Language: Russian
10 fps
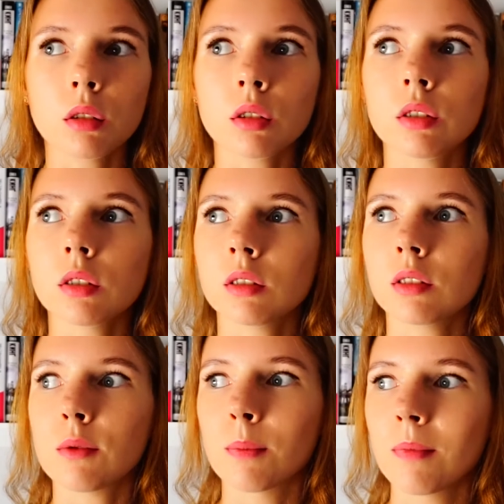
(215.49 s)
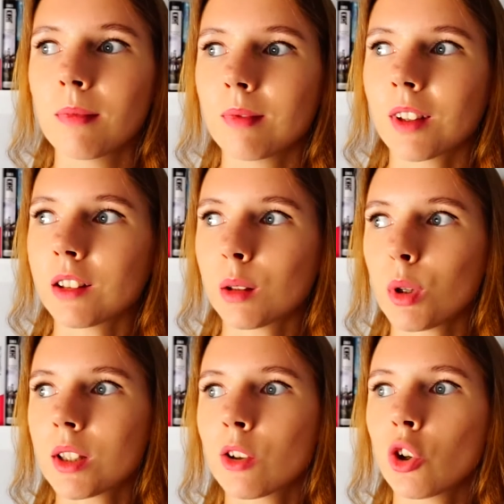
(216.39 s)
То есть э, когда
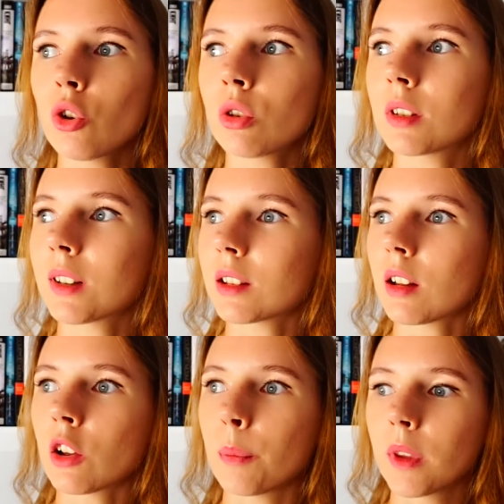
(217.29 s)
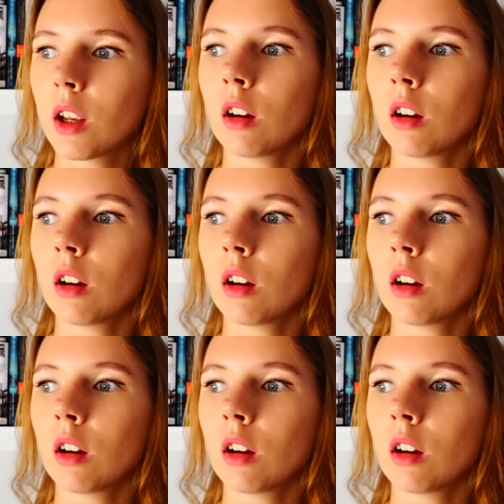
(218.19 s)
местная женщина сказала,